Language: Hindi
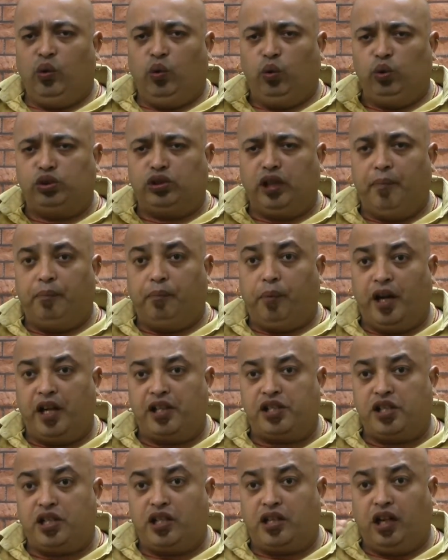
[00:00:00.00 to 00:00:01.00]
उससे बढ़
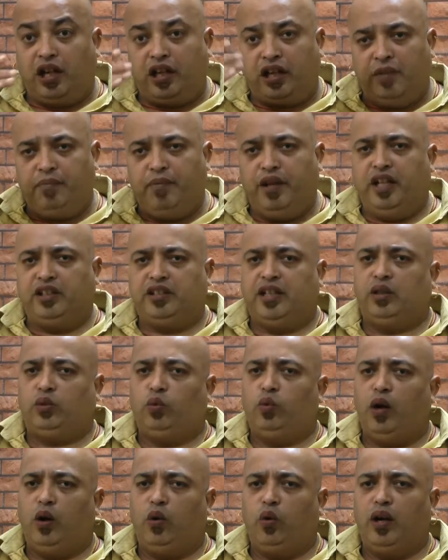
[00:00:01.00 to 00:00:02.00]
कर के मेरे साथ
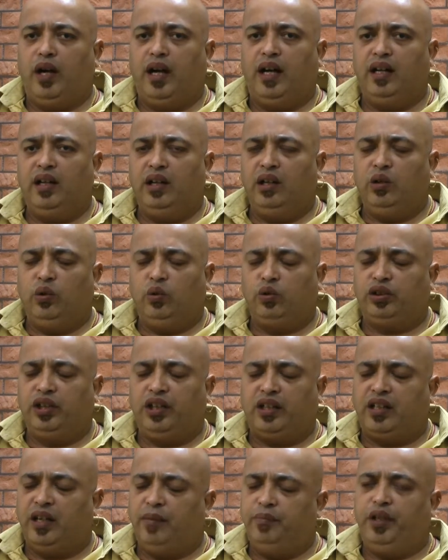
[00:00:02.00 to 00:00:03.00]
हुआ होगा उससे
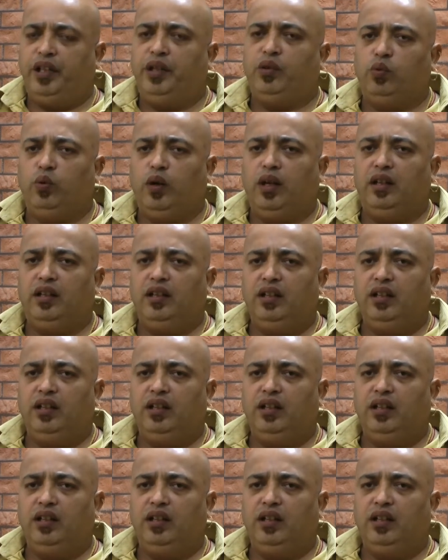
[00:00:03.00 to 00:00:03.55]
कम नहीं हुआ